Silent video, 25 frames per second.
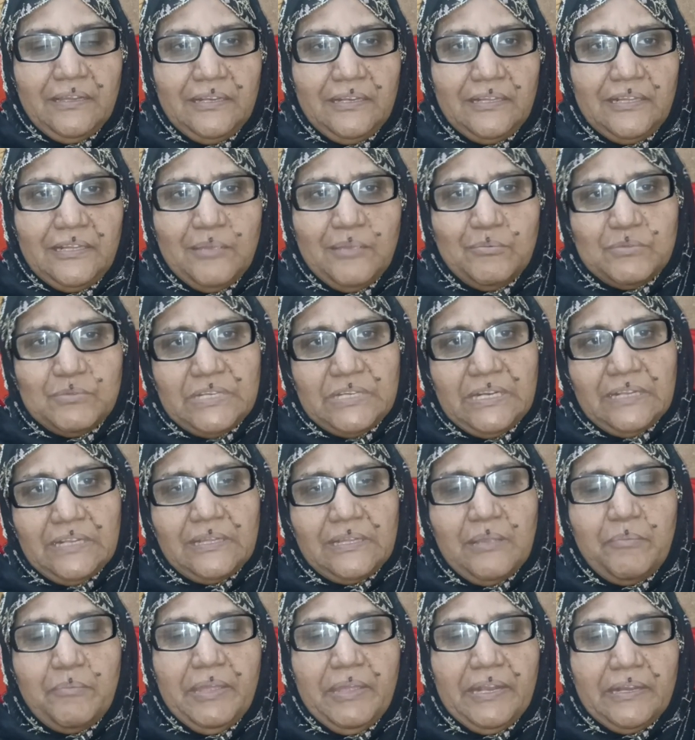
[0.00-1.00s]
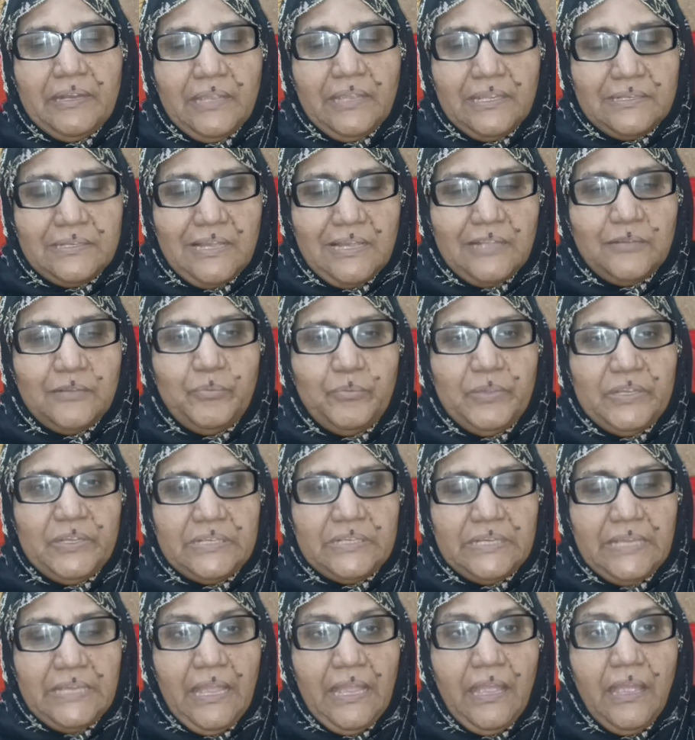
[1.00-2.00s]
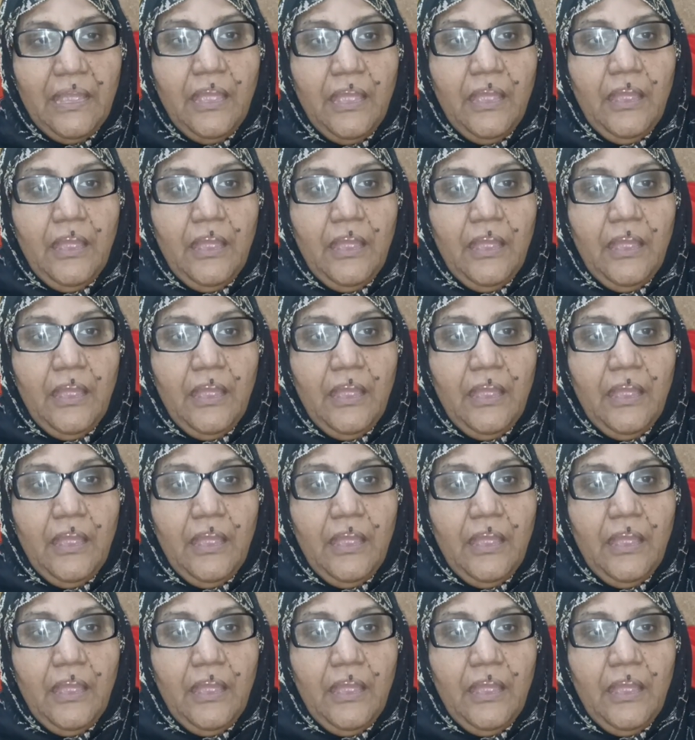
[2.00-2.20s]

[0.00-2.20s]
ख़रीदी है मुझे लगता है बहन के साथ भेजी है